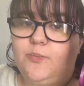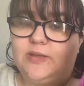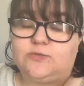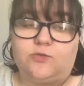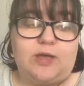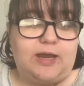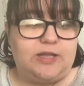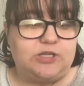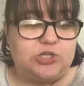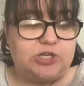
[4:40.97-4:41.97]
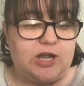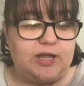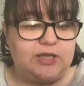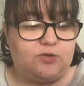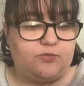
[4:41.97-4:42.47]
parce parce qu'elle a des chats
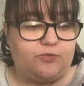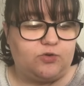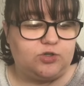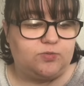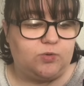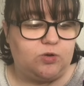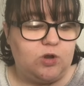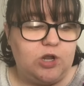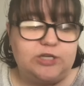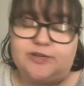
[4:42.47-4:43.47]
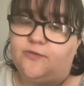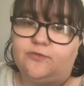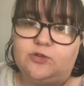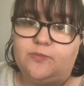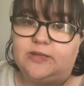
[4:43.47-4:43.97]
et que franchement j'avais
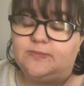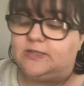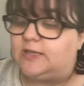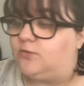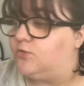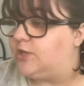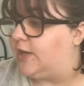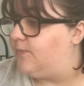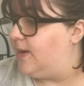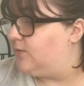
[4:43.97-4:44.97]
envie de lui mettre des petits cadeaux. J'arrive pas à